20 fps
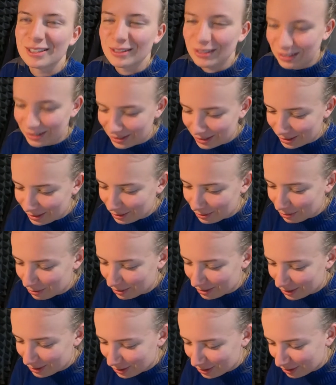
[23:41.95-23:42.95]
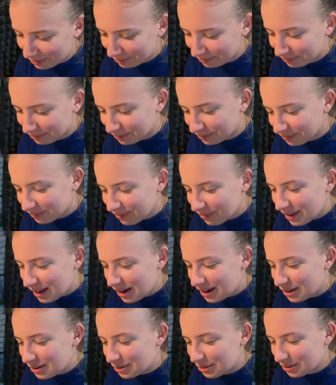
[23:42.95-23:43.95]
Золотистая корочка
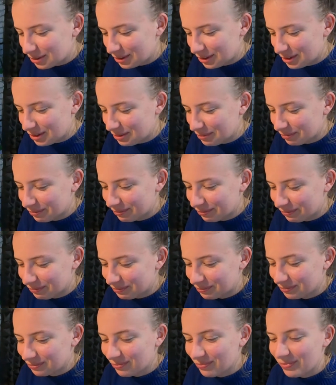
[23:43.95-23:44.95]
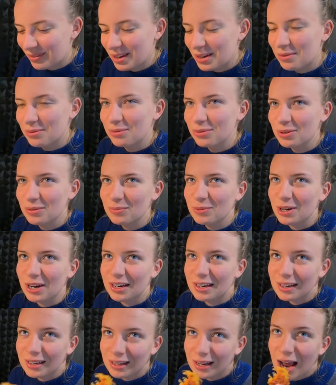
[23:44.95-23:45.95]
хрустим и кушаем
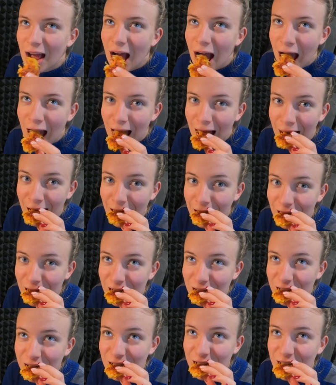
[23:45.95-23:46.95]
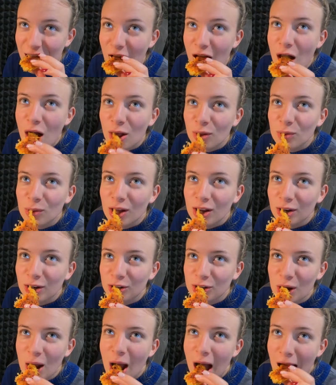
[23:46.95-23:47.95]
драники. На
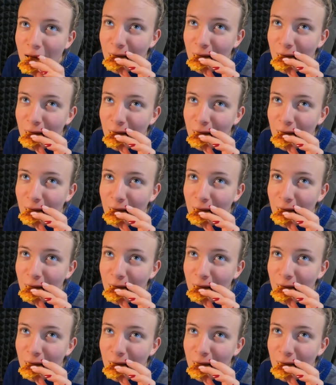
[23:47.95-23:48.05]
ночь.